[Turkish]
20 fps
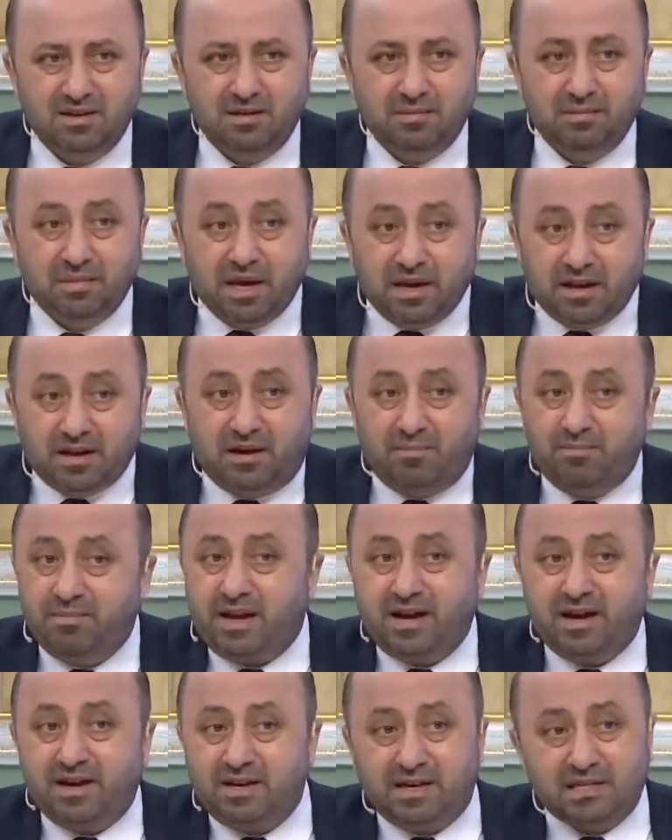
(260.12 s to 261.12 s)

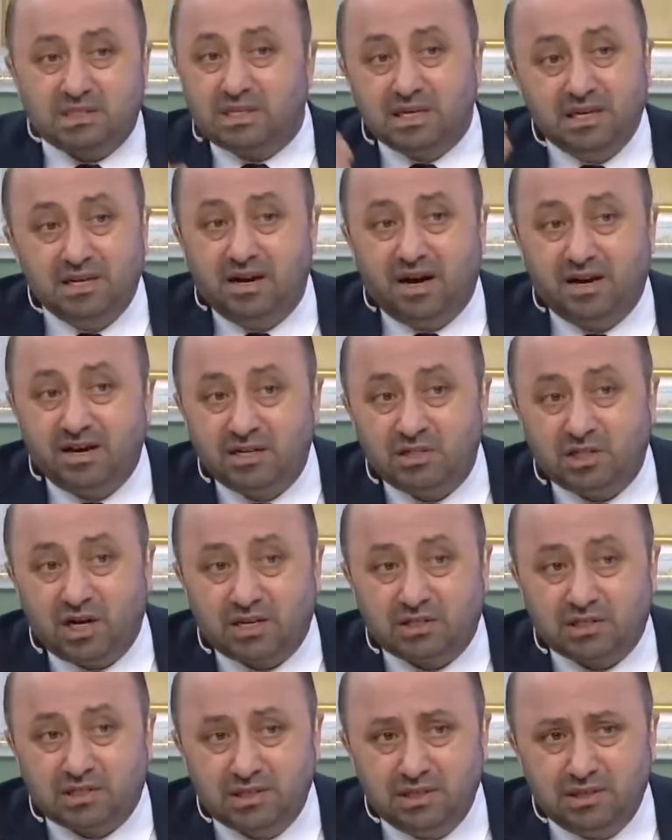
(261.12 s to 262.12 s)
Peygambere nasıl
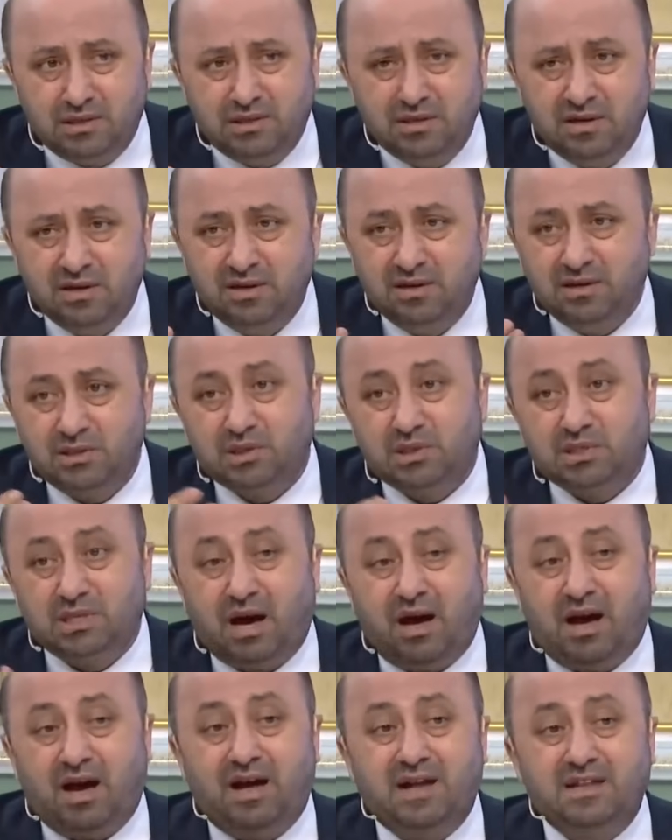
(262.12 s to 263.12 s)
inanacaksın?
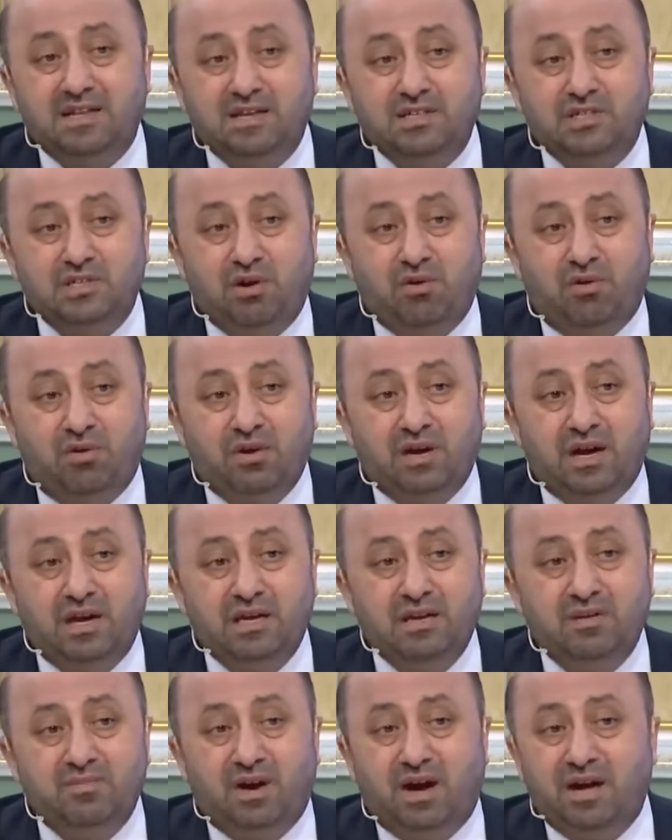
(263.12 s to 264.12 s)
Sadece ona
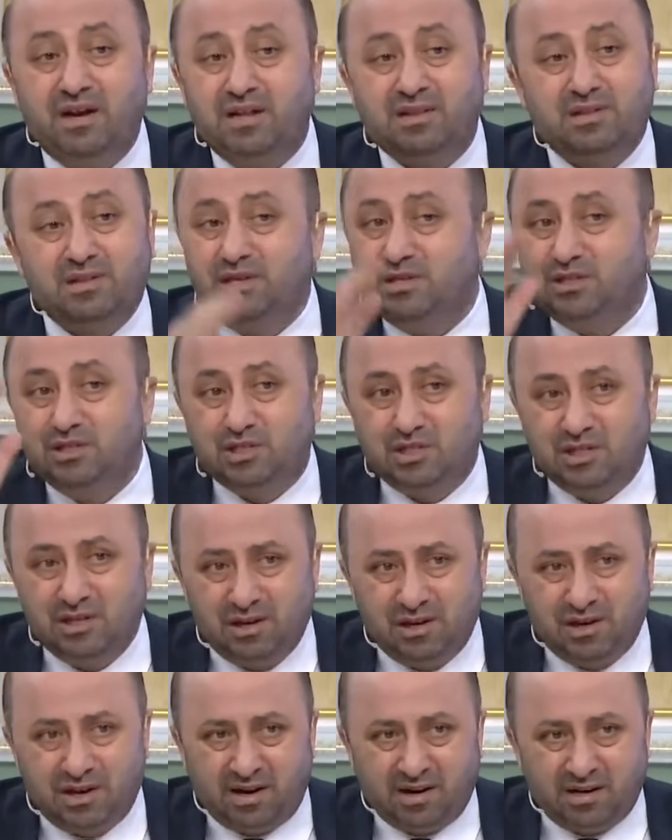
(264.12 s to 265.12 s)
iman ettiğin için
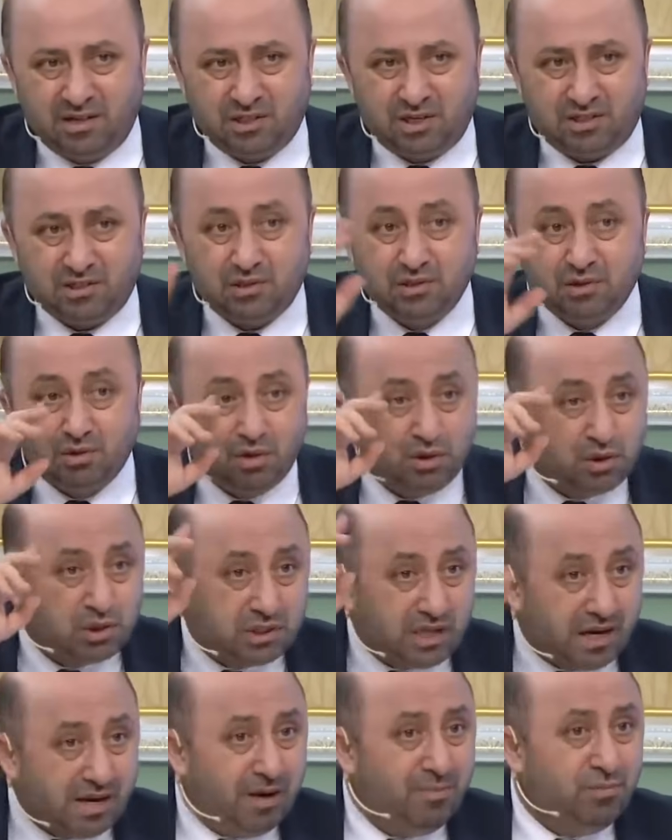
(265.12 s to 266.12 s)
inanacaksın.
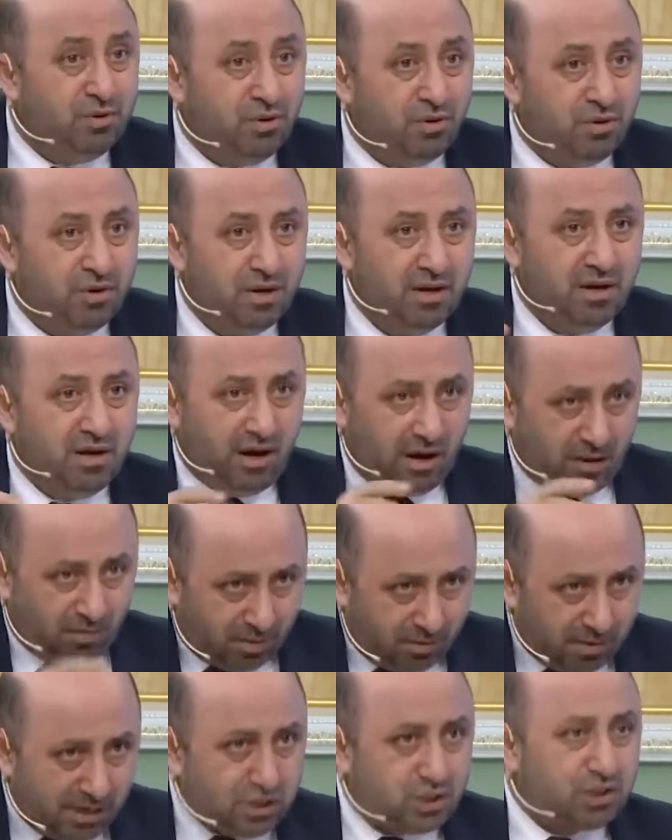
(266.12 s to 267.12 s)
Gösteremiyor.
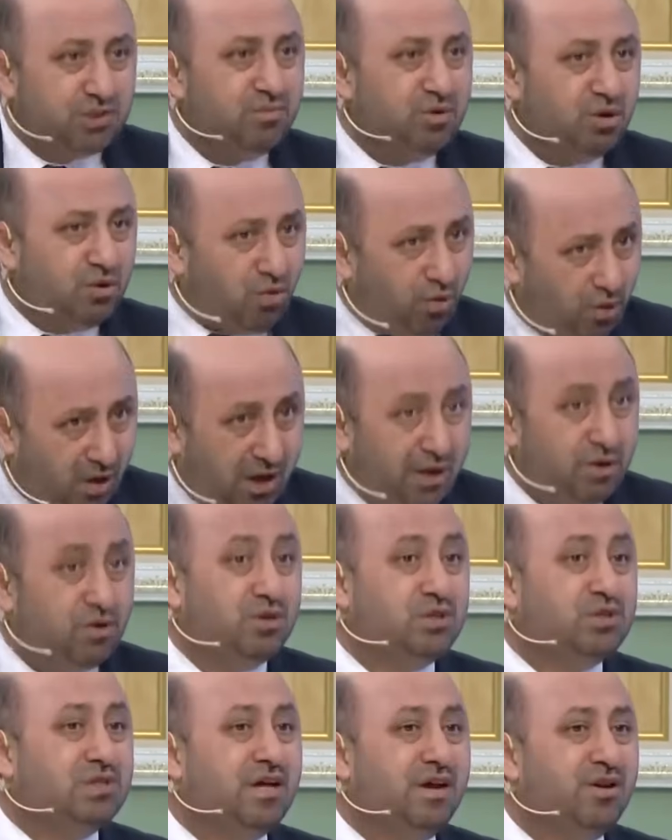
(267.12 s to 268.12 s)
Ama ben şimdi kolay
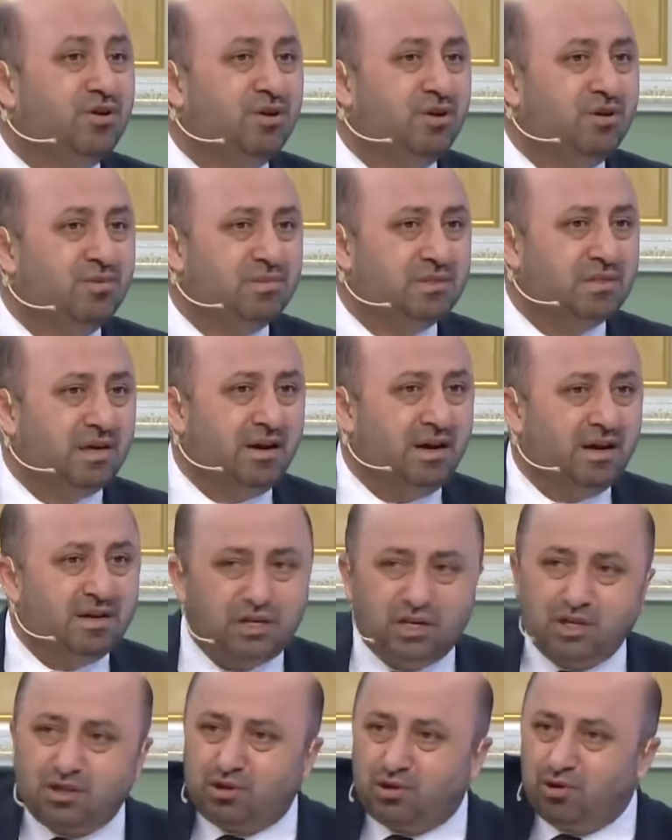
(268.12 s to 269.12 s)
gösteriyorum sana.
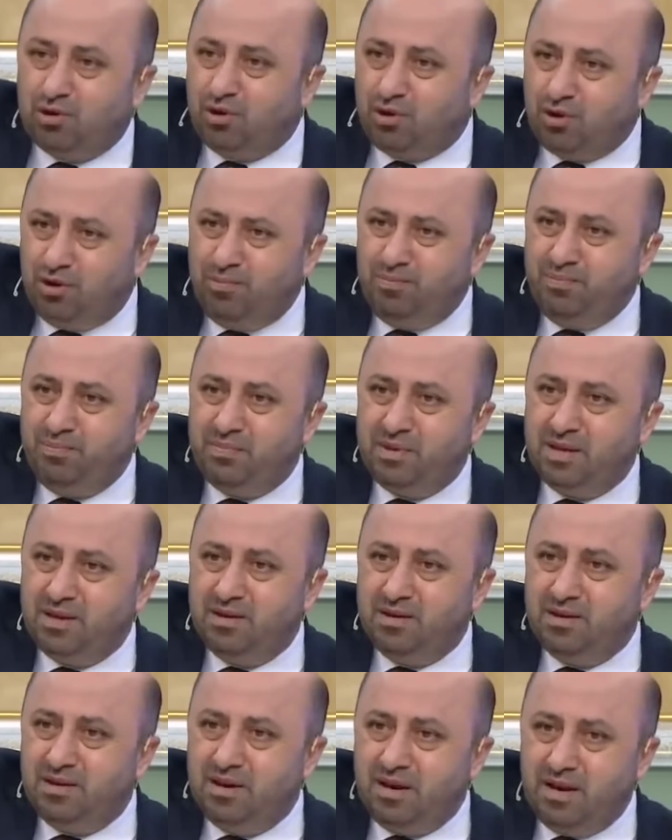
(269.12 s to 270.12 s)
Git diyorum.
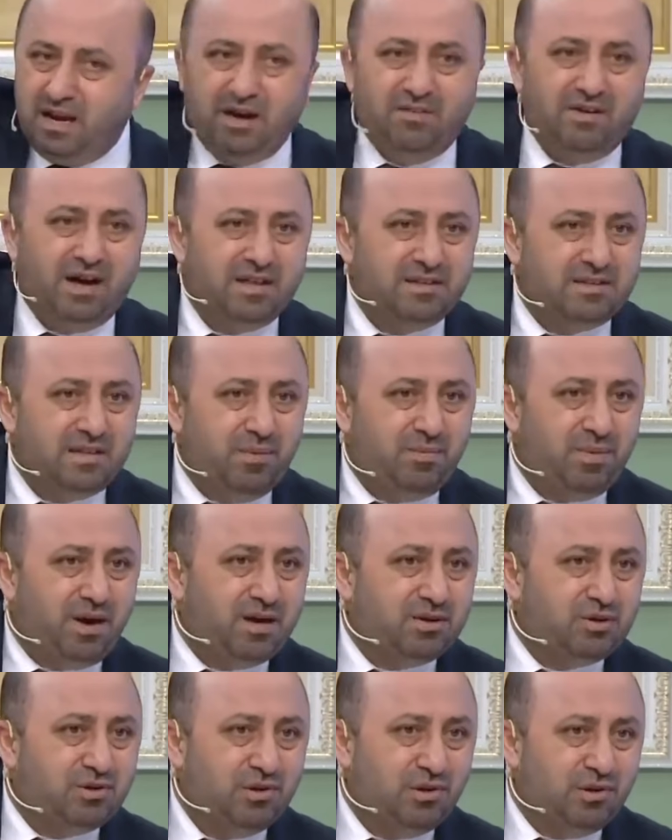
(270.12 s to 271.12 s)
Levent'e
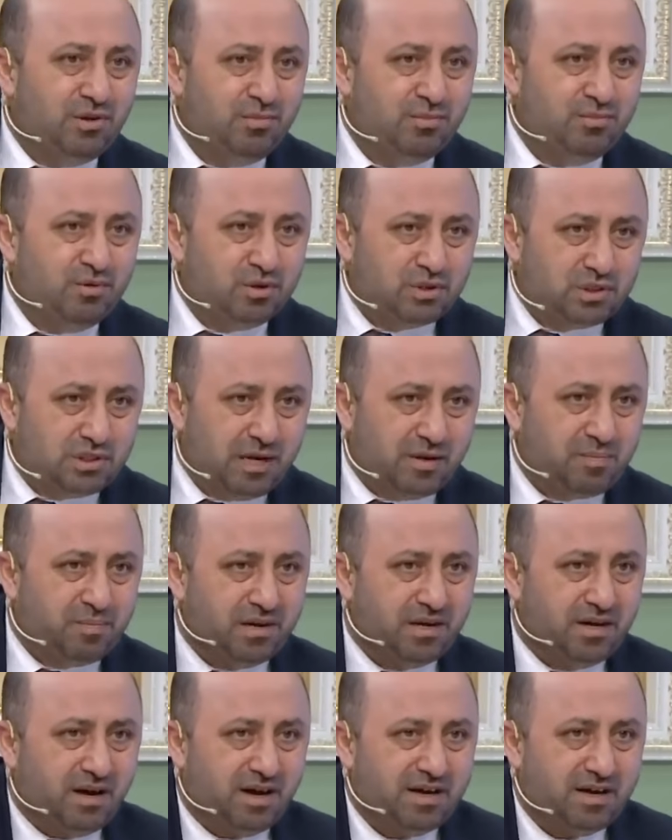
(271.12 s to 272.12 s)
bak diyorum. Yüksek
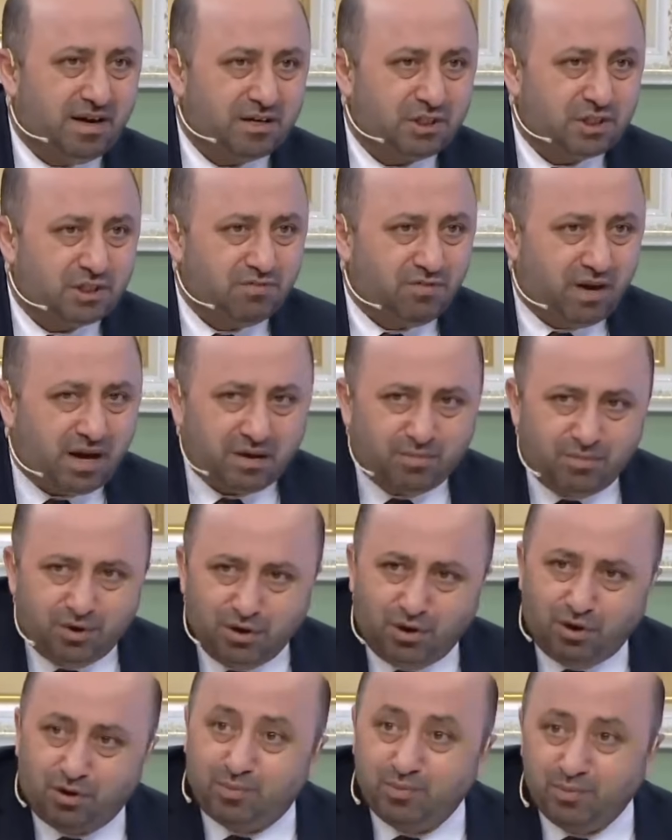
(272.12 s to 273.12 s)
bina yarışı var mı
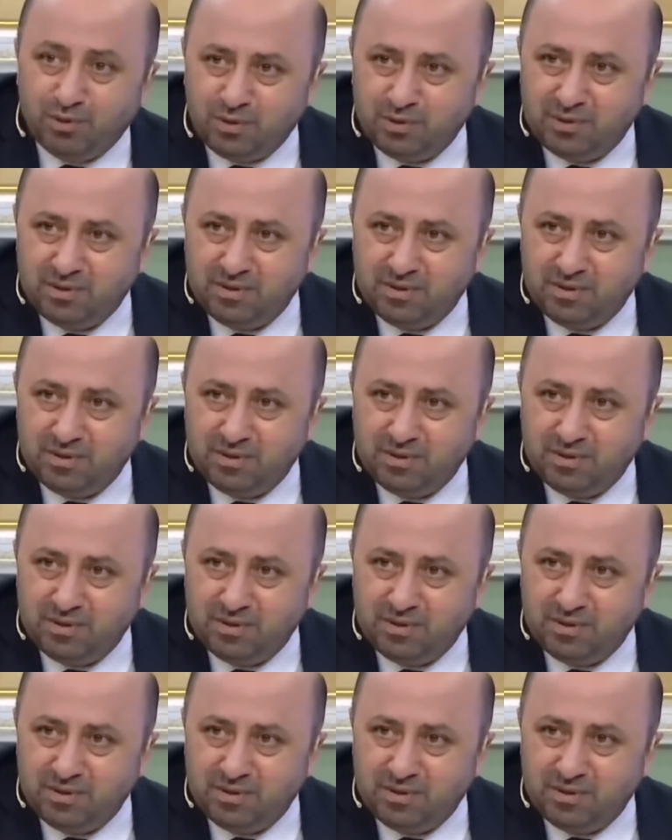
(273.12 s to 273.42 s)
yok mu?